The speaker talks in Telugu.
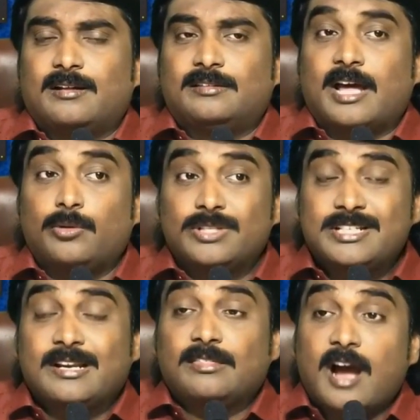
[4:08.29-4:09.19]
దాని
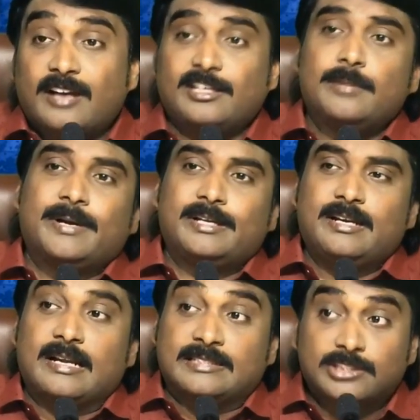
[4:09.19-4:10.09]
వచ్చిన ధాటిని బట్టి
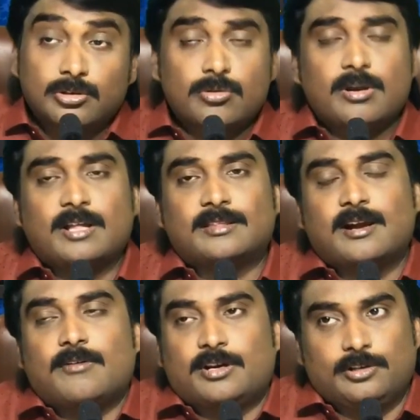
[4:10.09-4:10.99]
నష్టం కూడా అంతగా
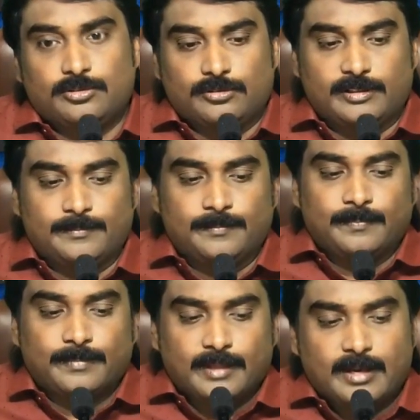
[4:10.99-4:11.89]
వాటిల్లుతుంది
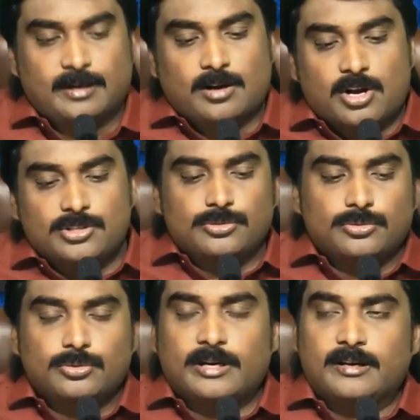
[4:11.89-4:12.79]
ఇక్కడ రాజు
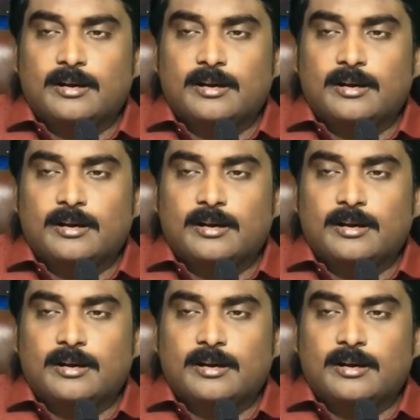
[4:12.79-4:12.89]
అయిన